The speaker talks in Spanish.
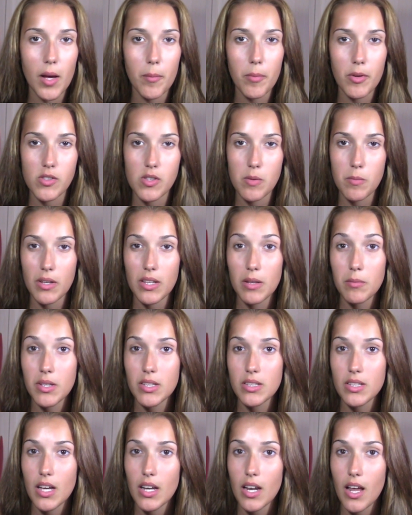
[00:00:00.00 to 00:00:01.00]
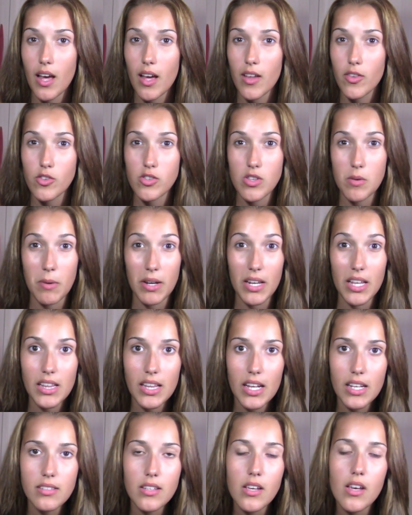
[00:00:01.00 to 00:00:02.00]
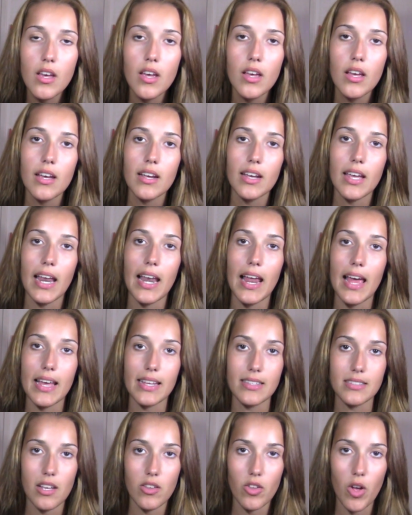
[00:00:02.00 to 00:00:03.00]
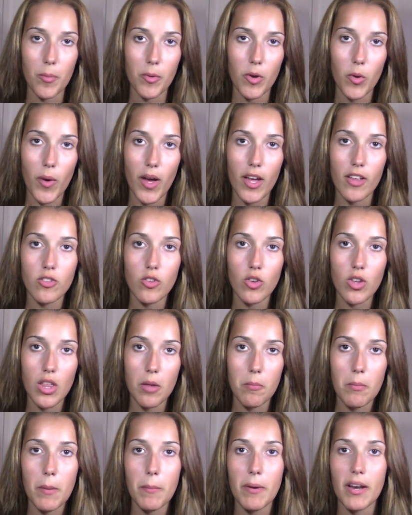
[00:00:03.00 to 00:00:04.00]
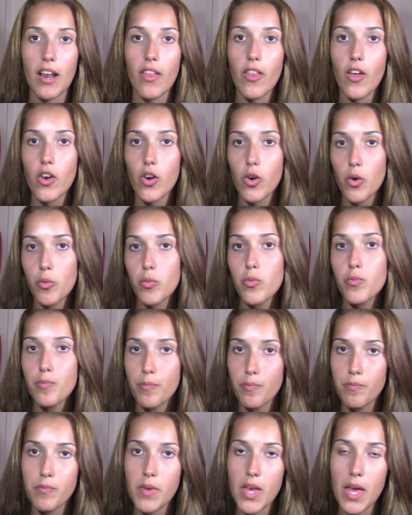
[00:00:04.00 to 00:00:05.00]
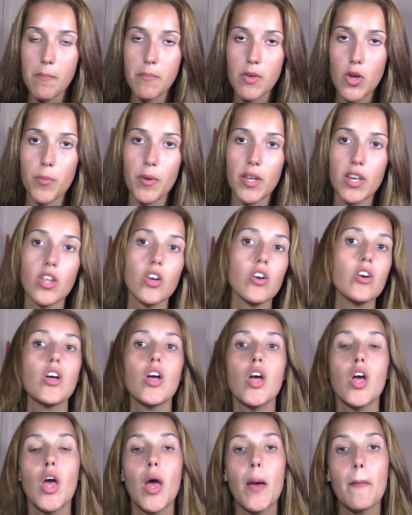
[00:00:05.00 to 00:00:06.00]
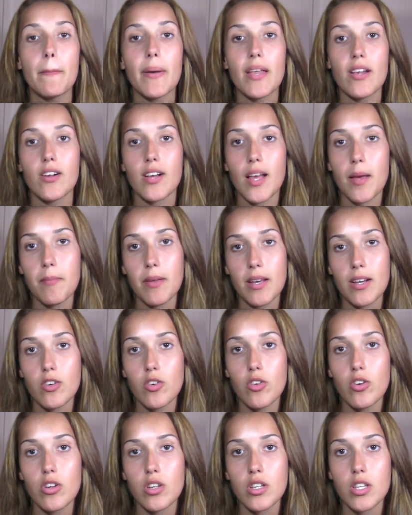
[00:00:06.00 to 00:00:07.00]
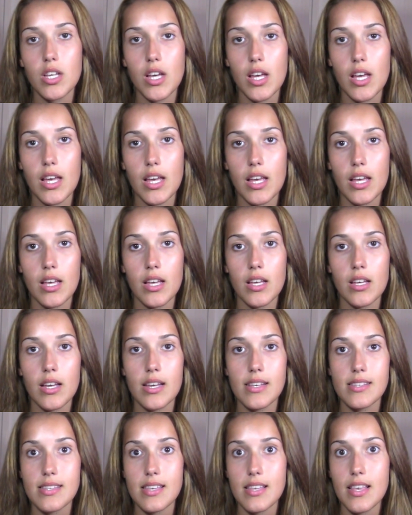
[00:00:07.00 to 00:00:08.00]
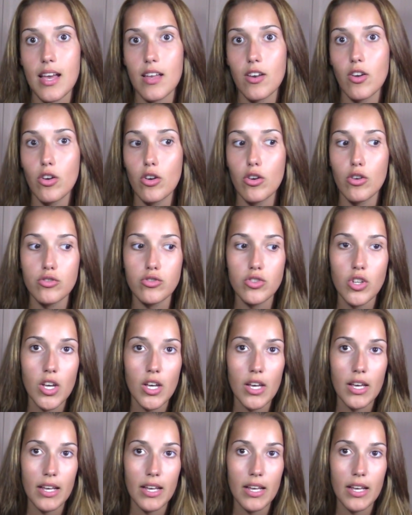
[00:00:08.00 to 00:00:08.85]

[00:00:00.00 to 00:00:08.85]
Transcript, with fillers: aproximadamente ahora dos semanitas que las he estado aprobando y demás para daros bien mi opinión pero qué mejor que enseñaros